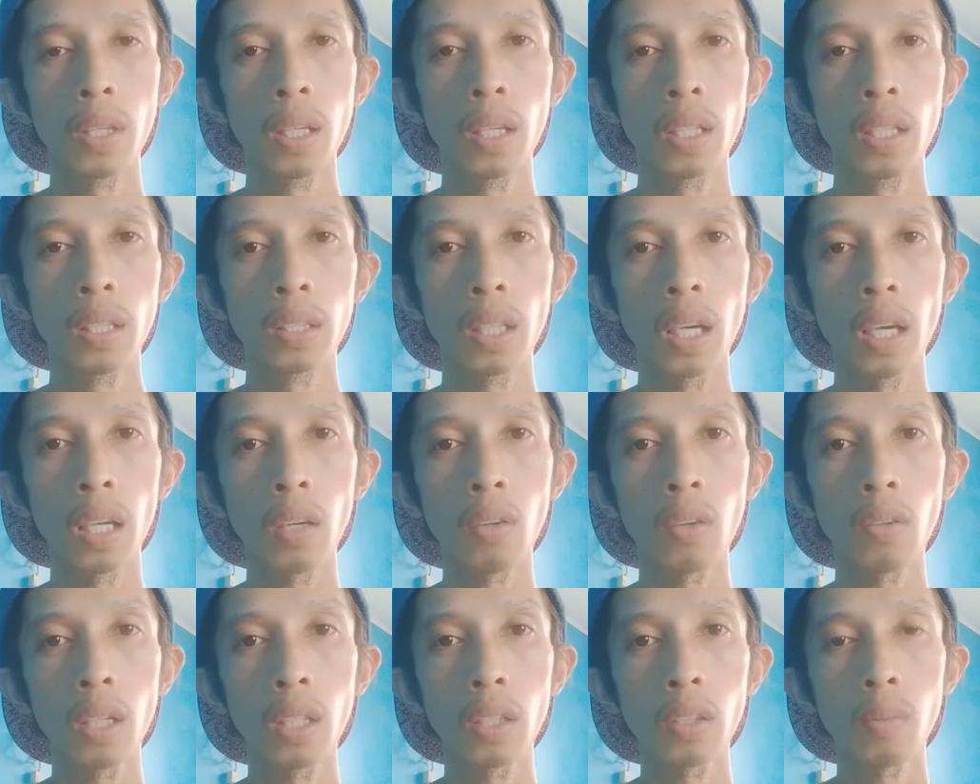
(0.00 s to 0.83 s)
Sa araw
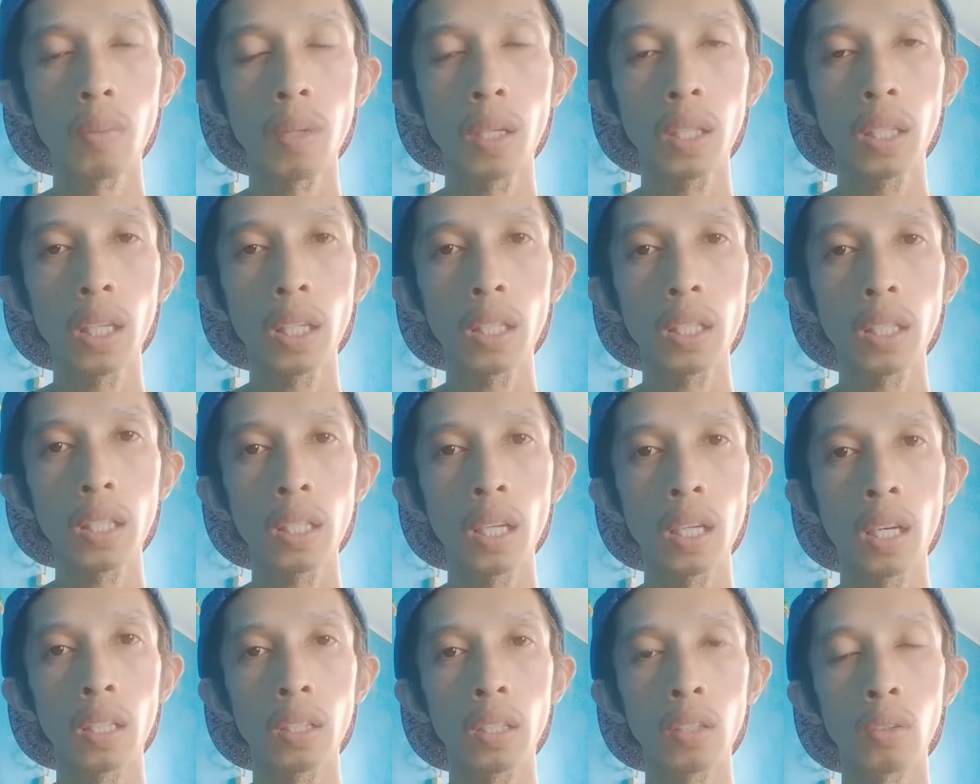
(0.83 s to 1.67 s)
na ito mga teknik, ang
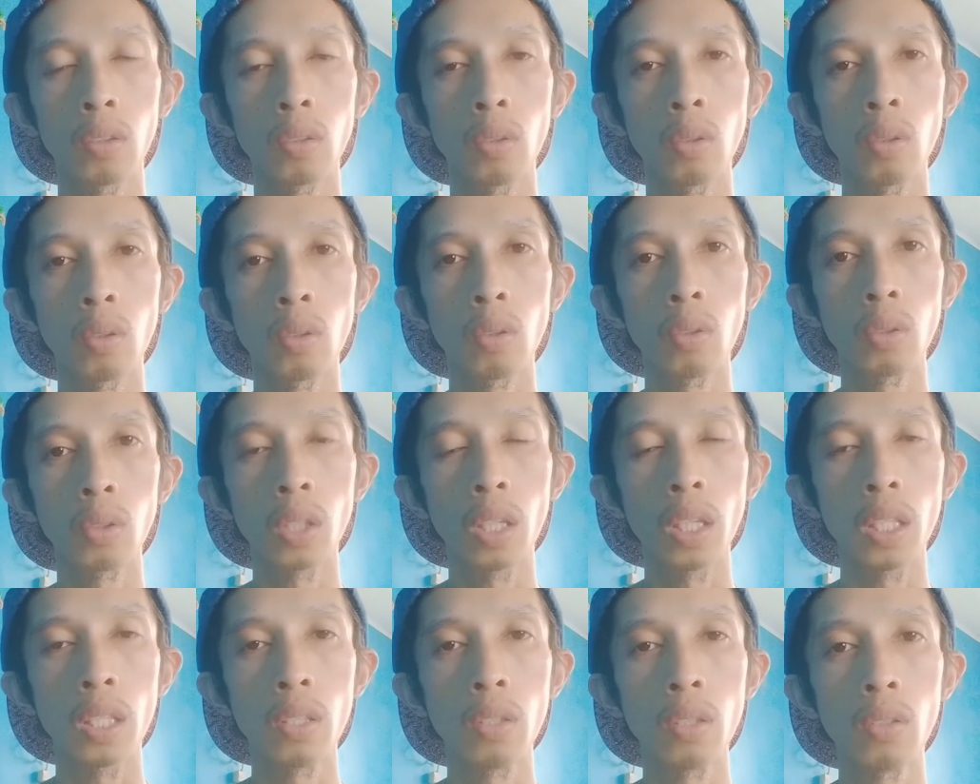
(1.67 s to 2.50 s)
ituturo ko sa
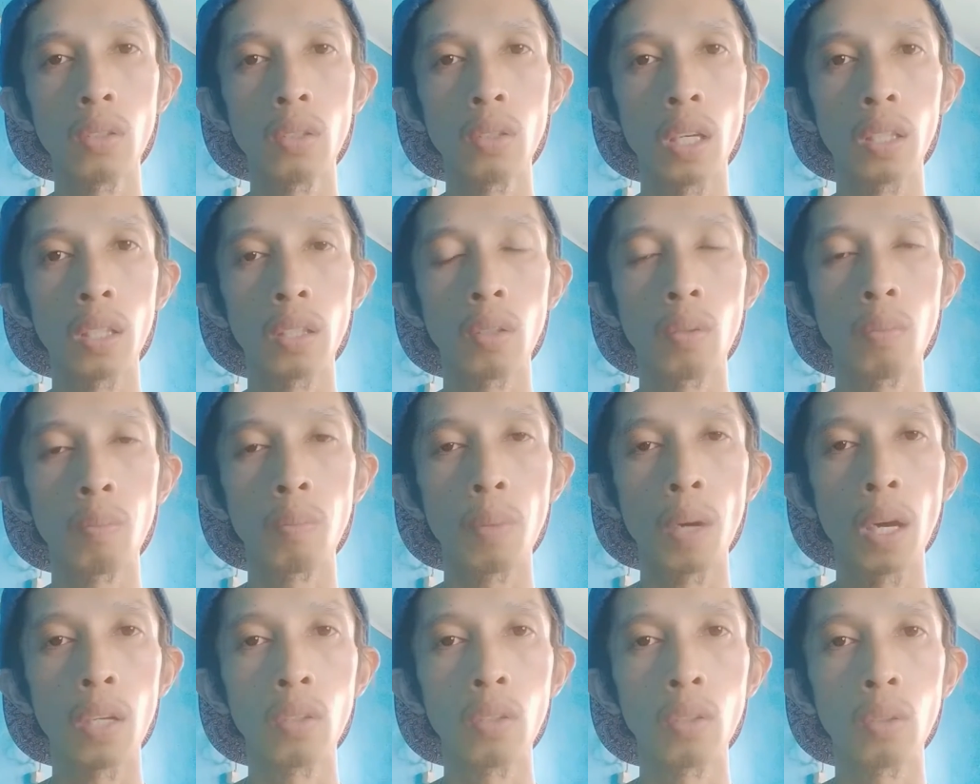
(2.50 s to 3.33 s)
inyo ay kung
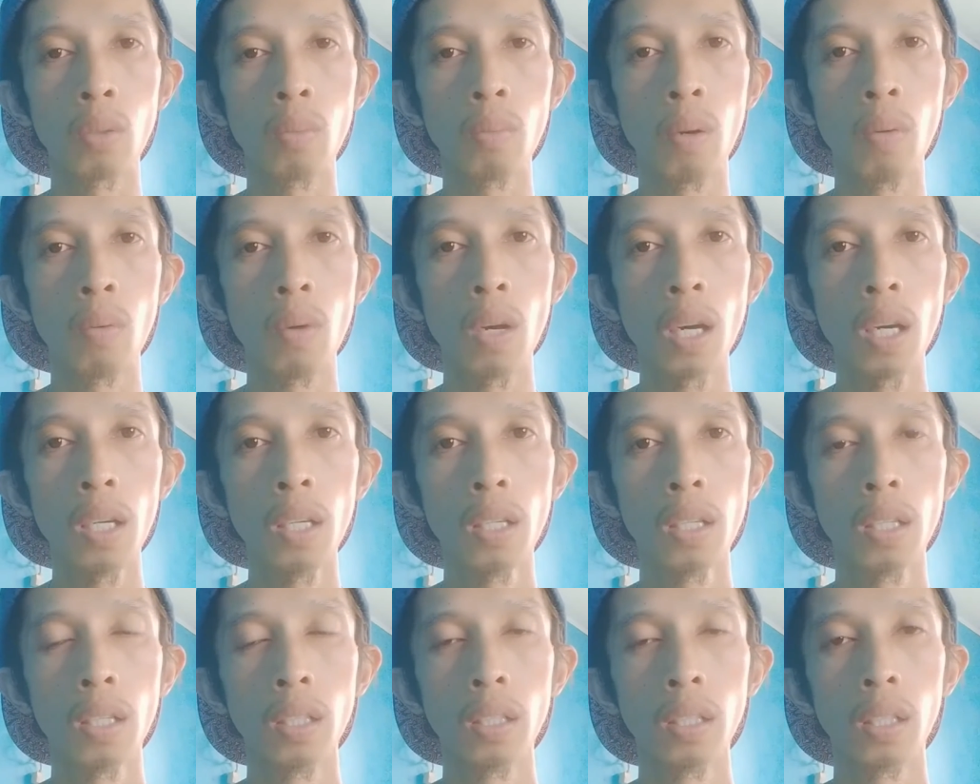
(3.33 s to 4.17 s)
paano gumawa
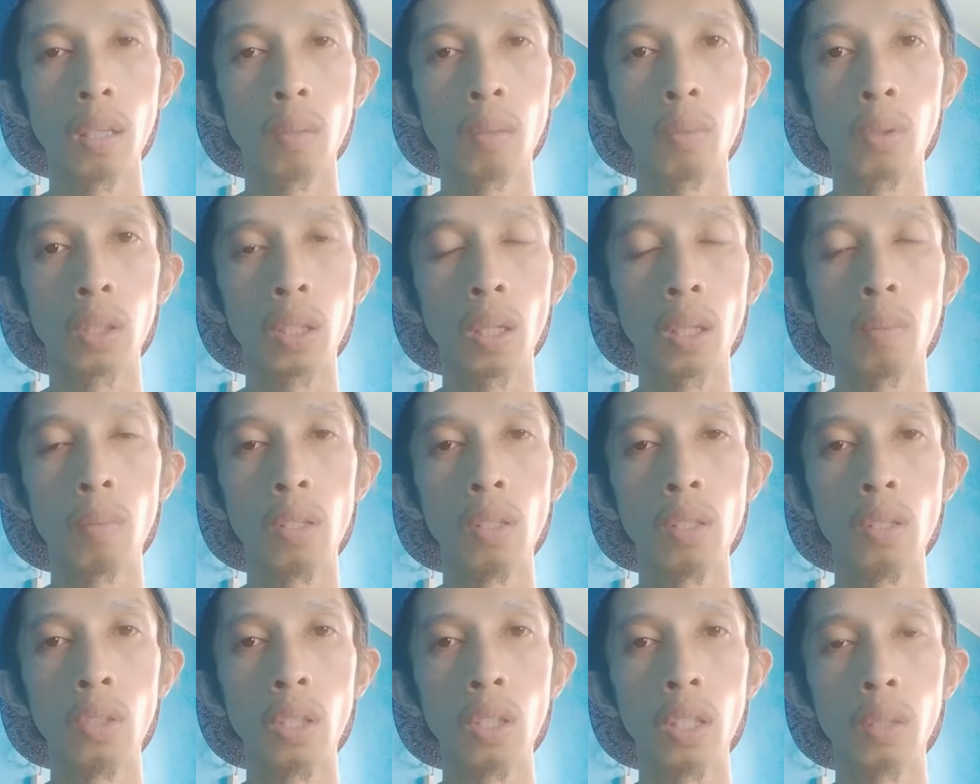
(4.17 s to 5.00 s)
ng bootable
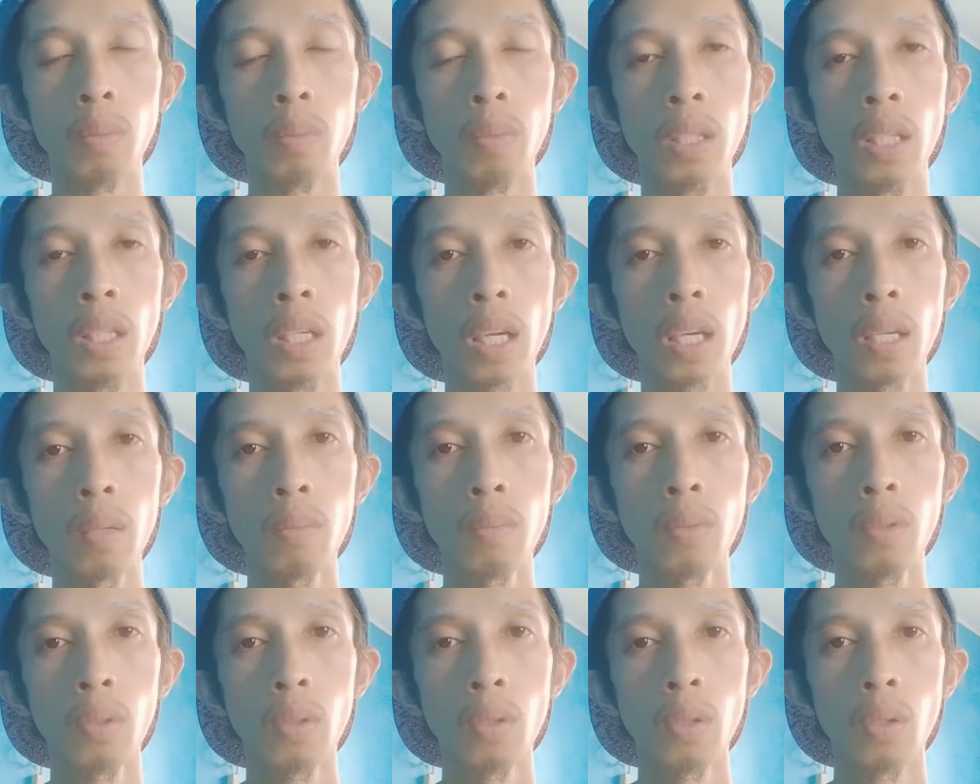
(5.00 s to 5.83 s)
USB drive
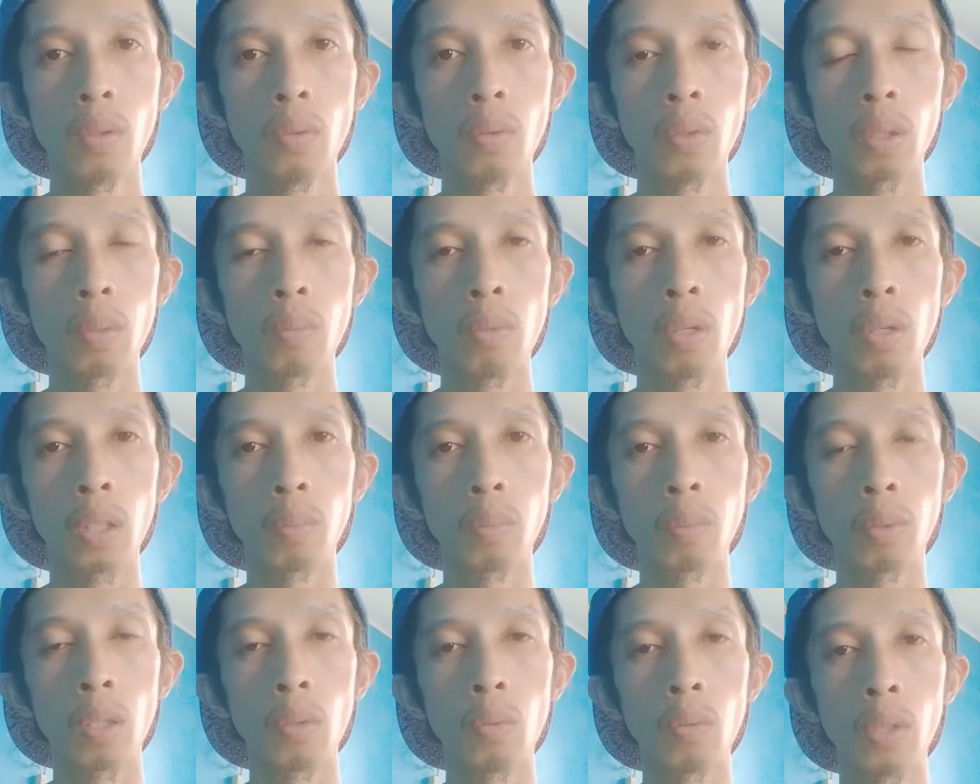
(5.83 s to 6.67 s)
with multiple
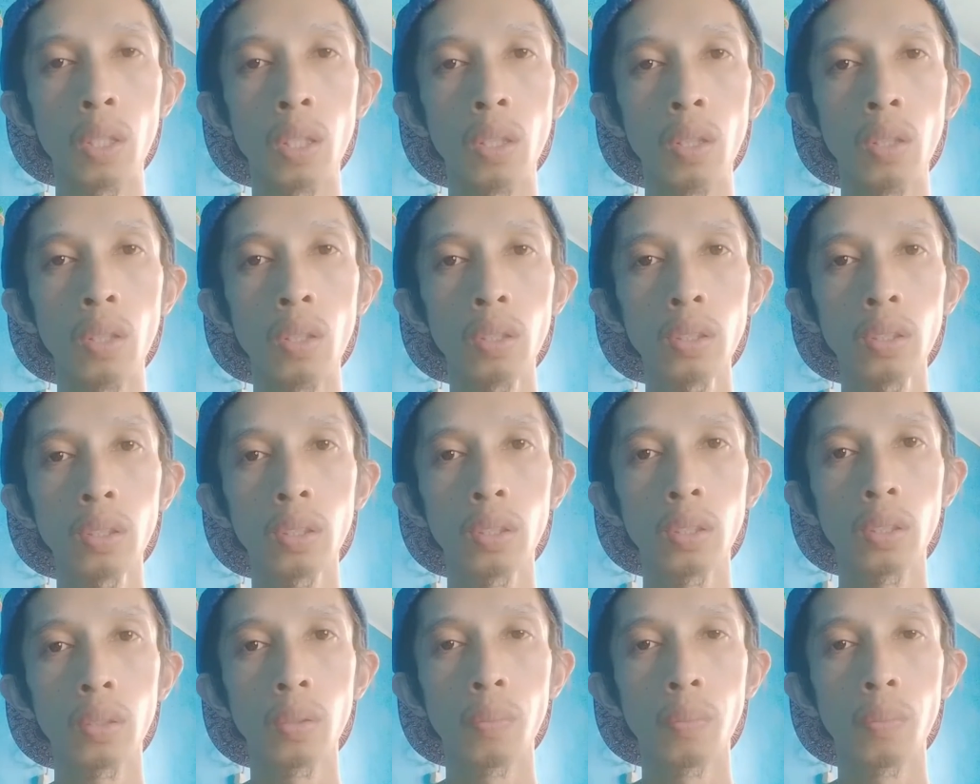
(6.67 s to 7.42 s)
windows